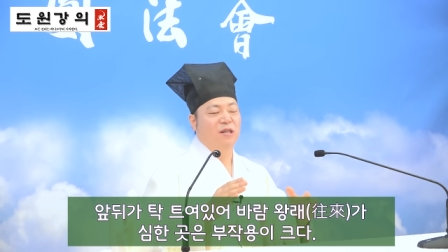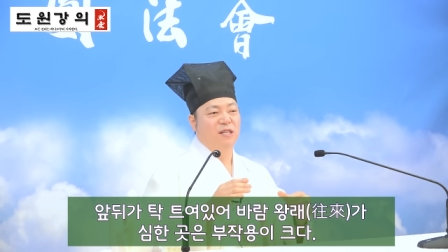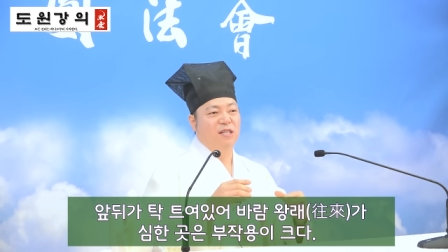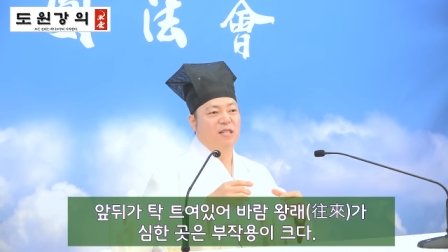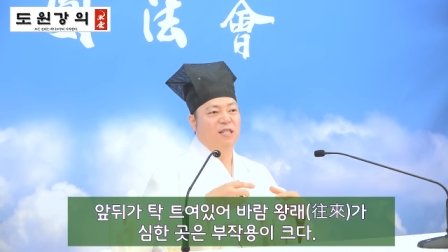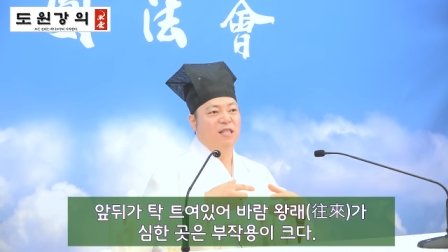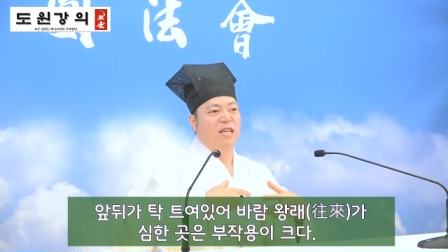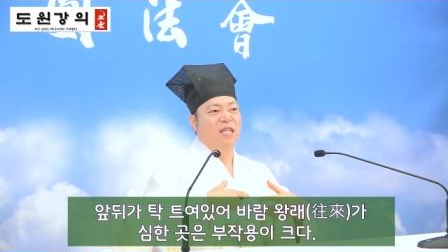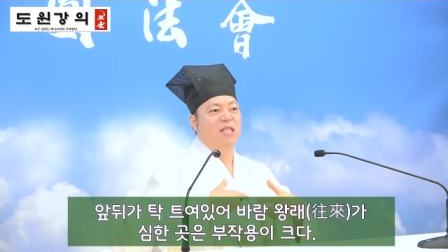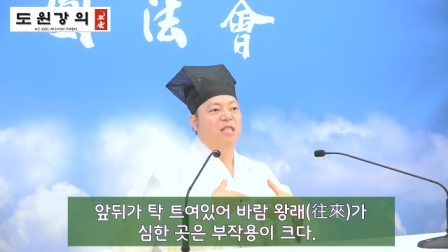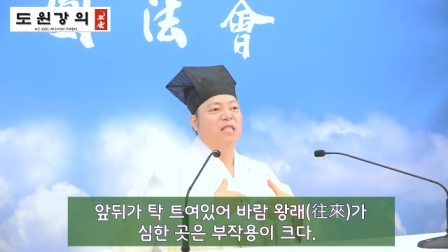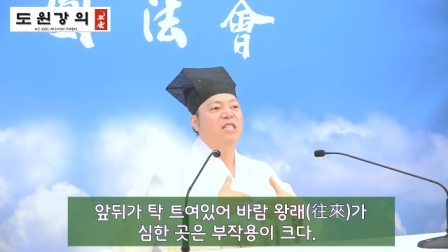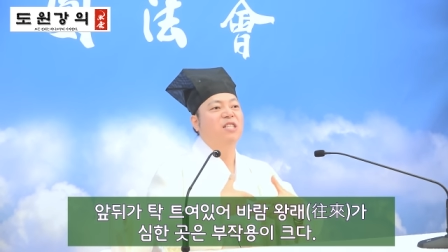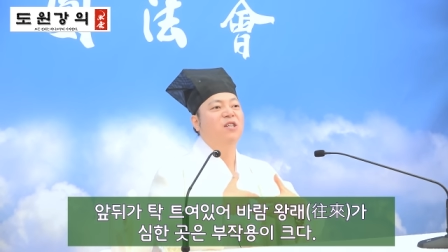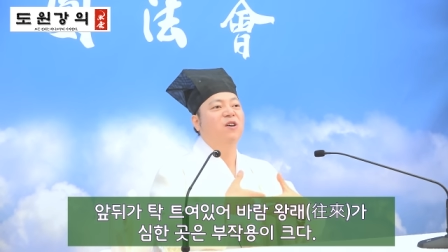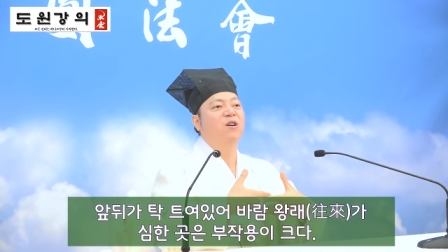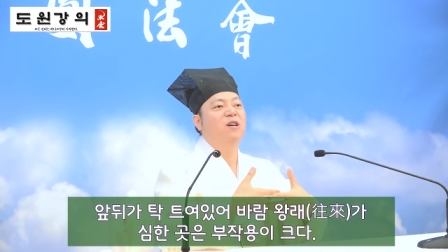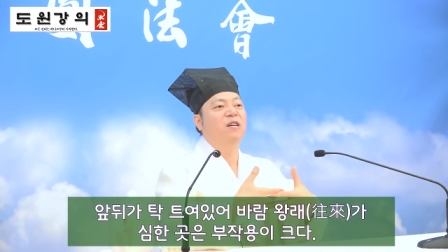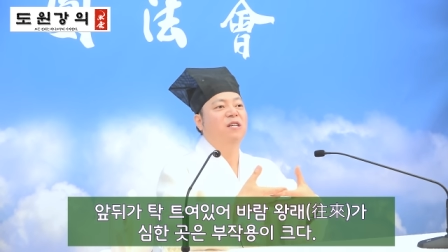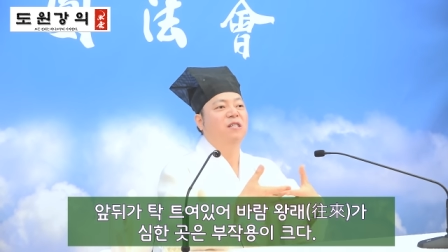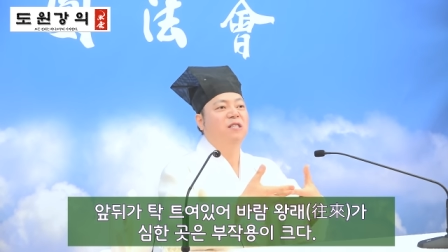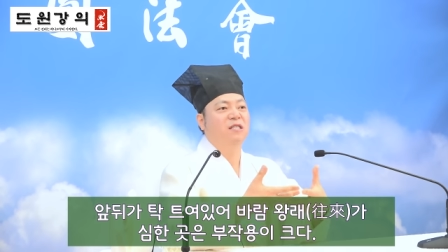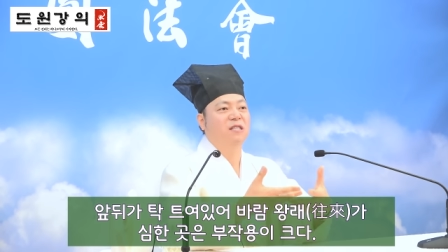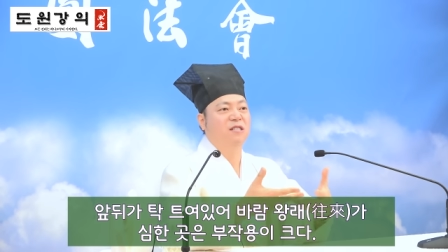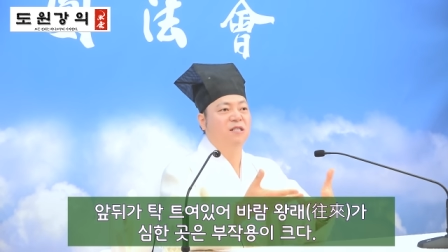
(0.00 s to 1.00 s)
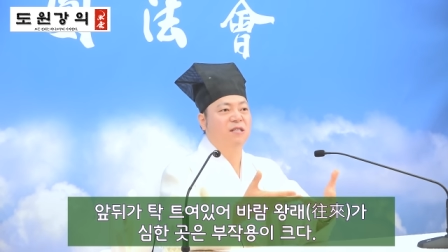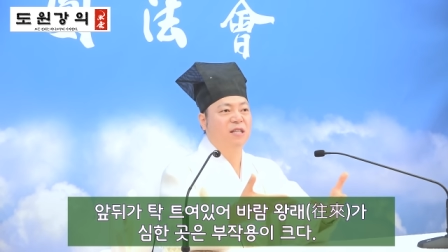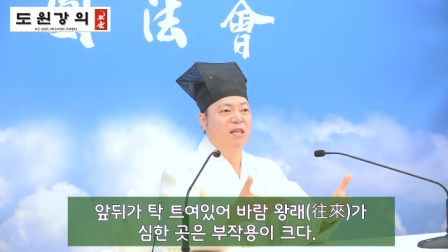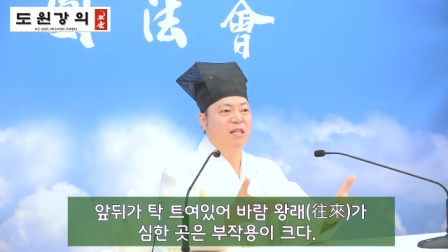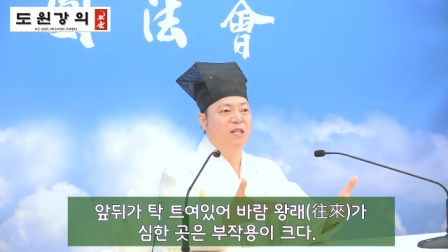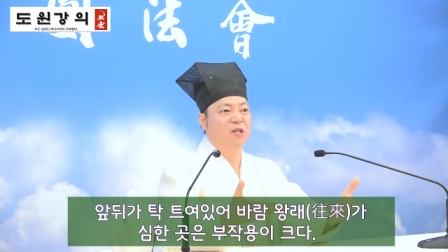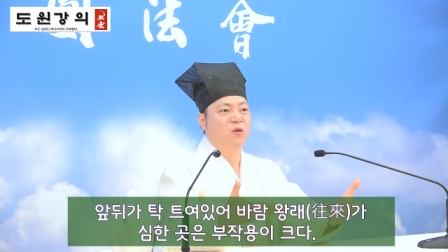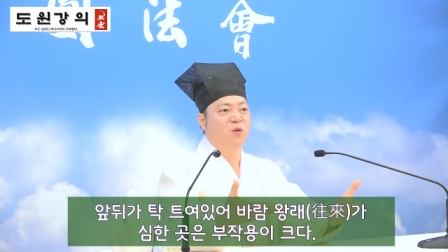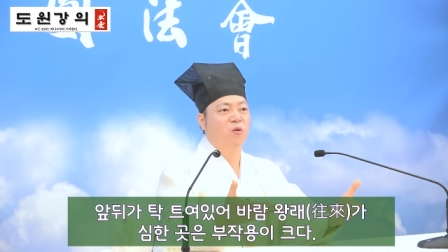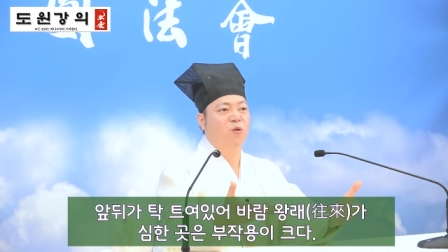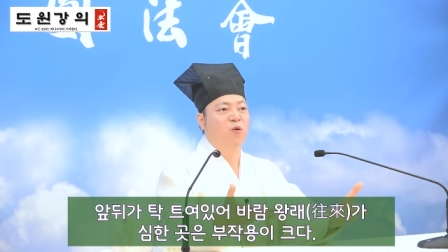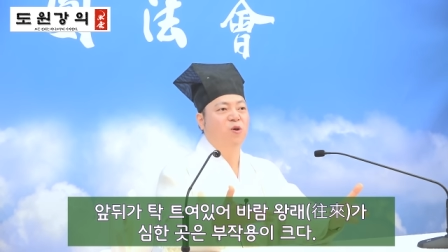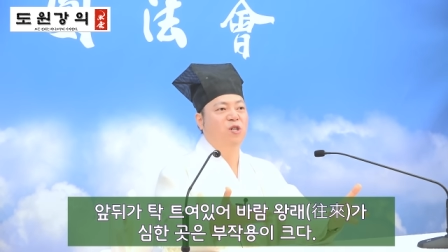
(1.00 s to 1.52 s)
이렇게 트여 있을
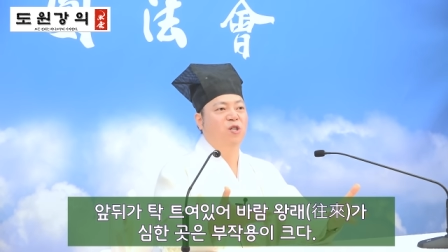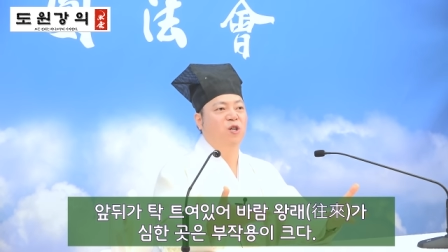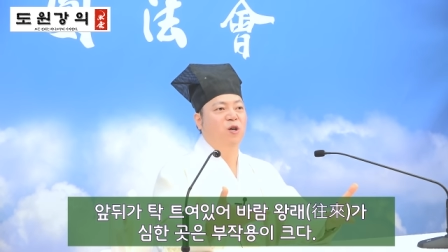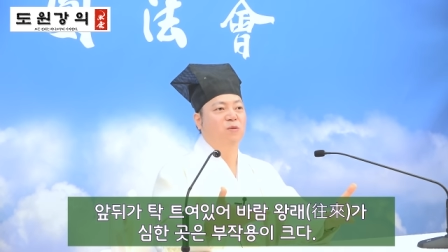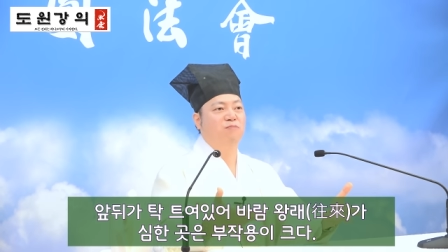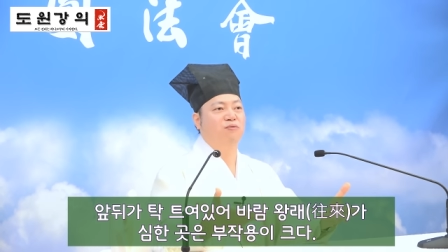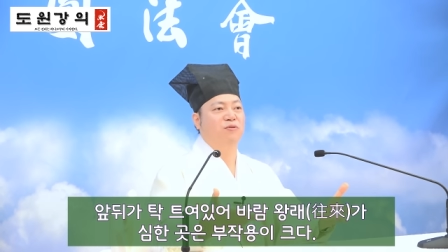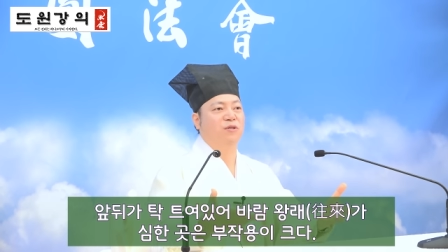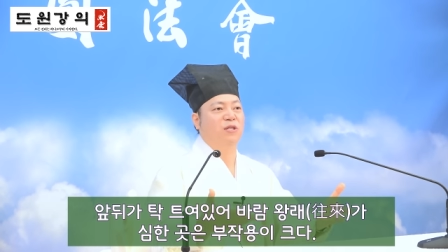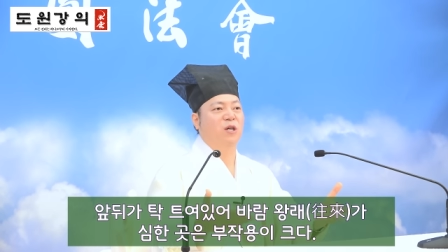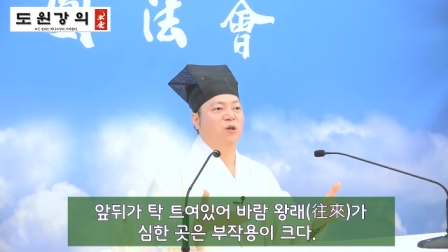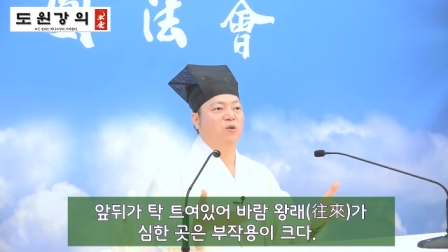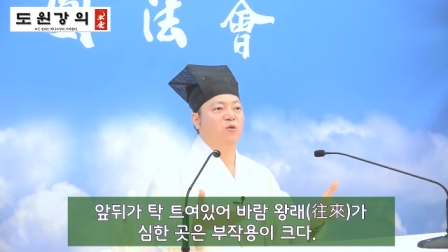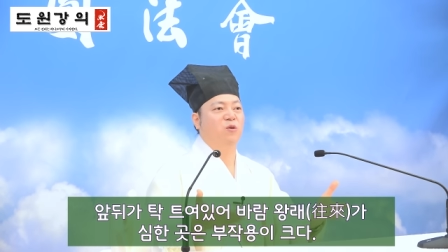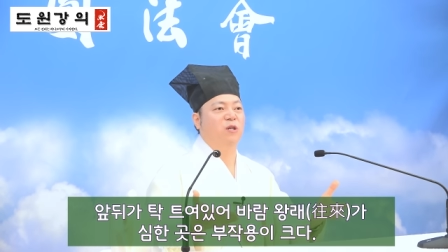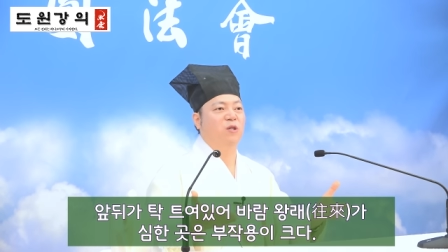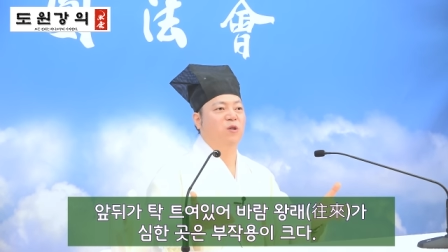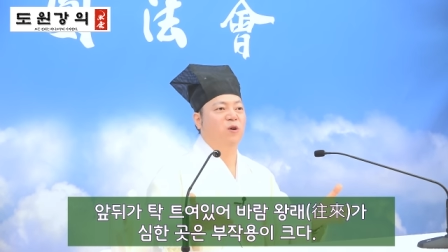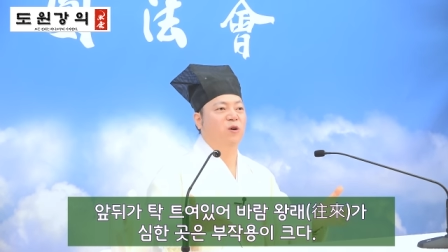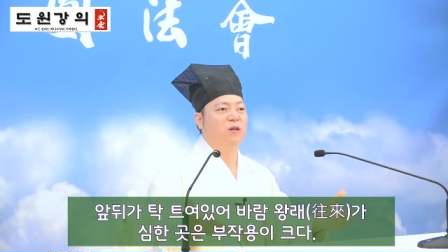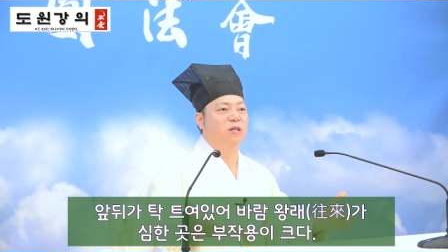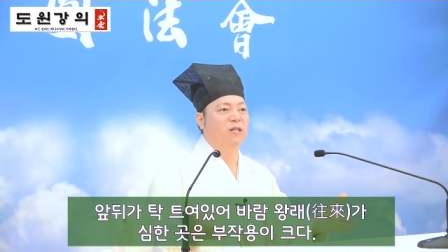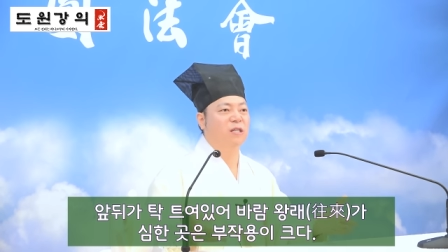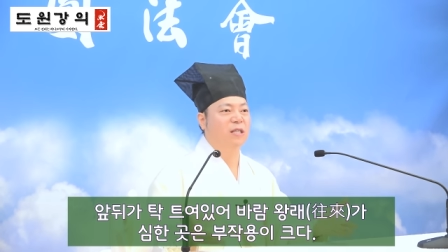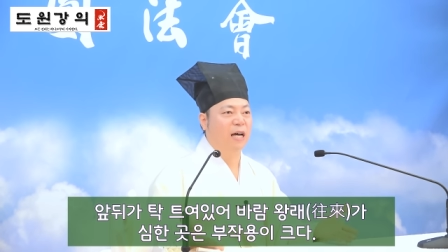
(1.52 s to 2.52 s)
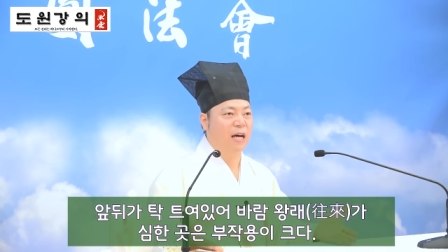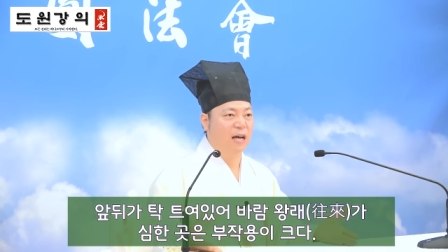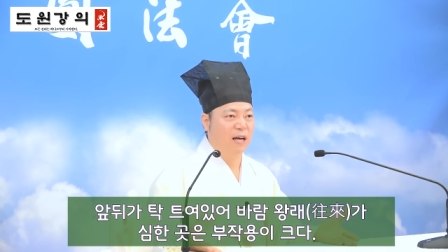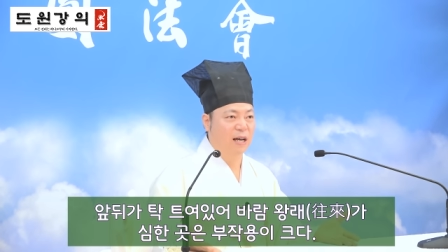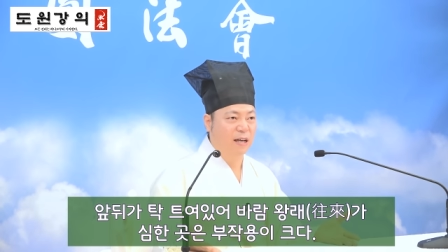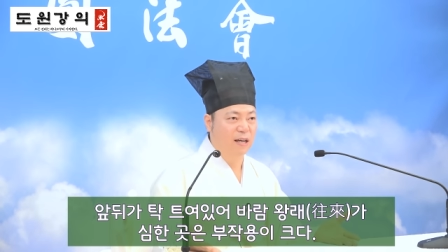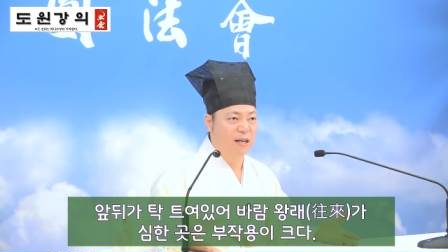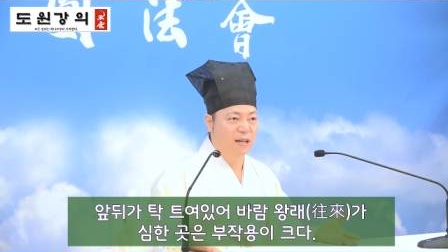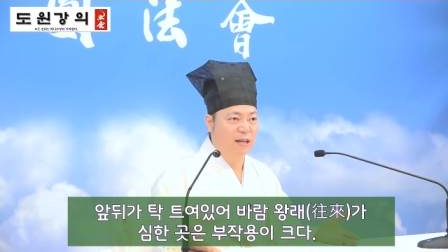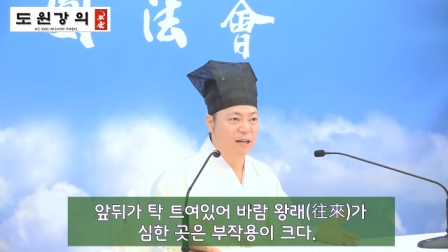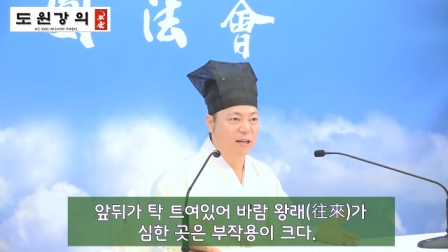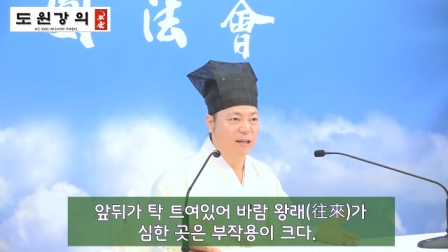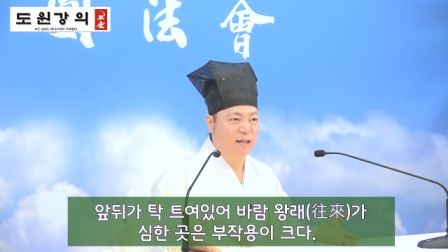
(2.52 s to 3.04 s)
때는 오히려 부작용이 더 크다.